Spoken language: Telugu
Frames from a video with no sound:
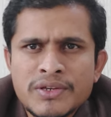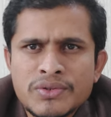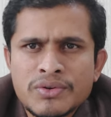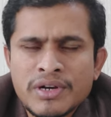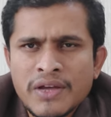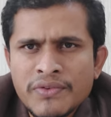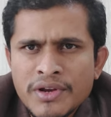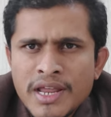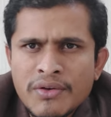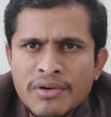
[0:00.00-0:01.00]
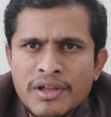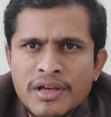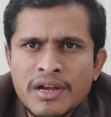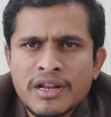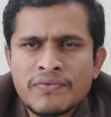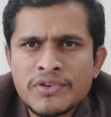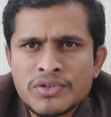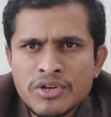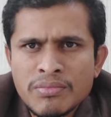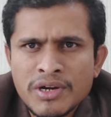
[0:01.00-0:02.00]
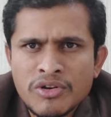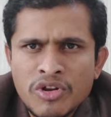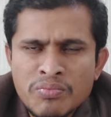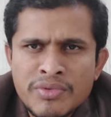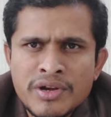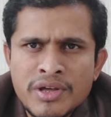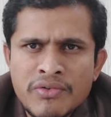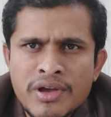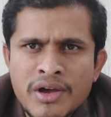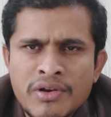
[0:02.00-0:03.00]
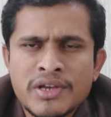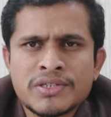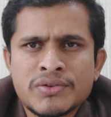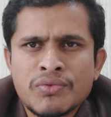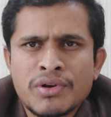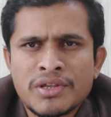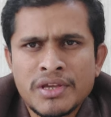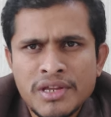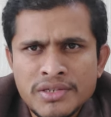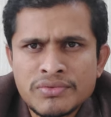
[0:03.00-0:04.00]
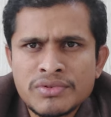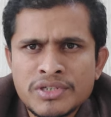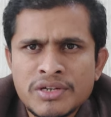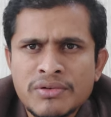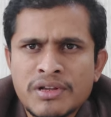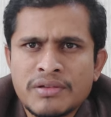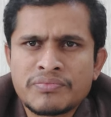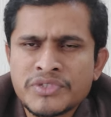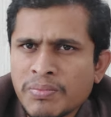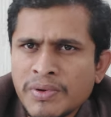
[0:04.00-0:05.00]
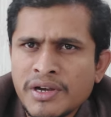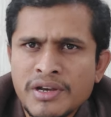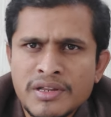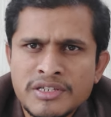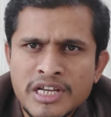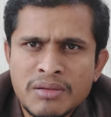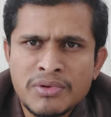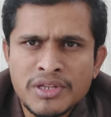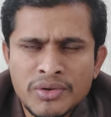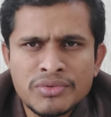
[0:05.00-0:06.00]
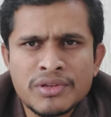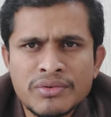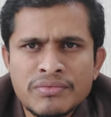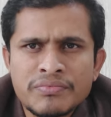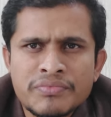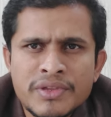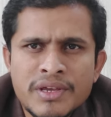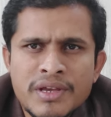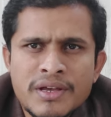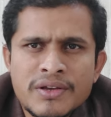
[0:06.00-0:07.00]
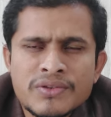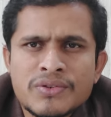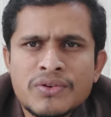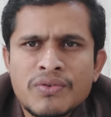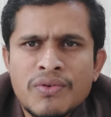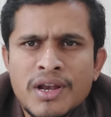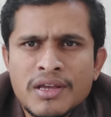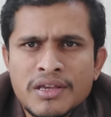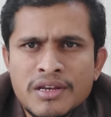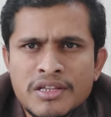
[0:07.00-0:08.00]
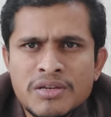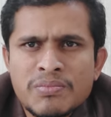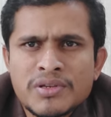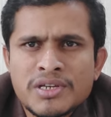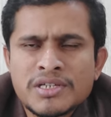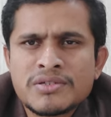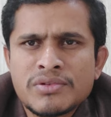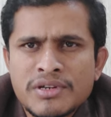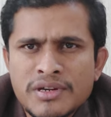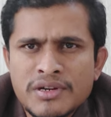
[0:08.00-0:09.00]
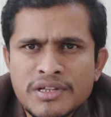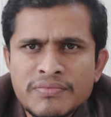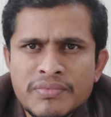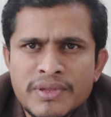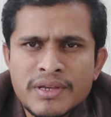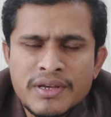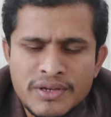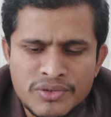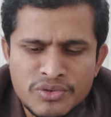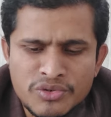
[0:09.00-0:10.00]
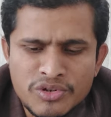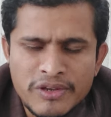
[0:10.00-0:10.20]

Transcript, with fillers: సో ట్రాఫిక్ లేకుండా అలాగే ఫ్యూచర్లో మనకి డెవలప్మెంట్ అవకాశం ఎక్కువ ఉన్న ఏరియాస్ గురించి ఏమన్నా చెప్పండి అని చాలామంది అడుగుతున్నారు సో వాళ్ళకి నేను చెప్పే సజెషన్ ఒకటే అండి సో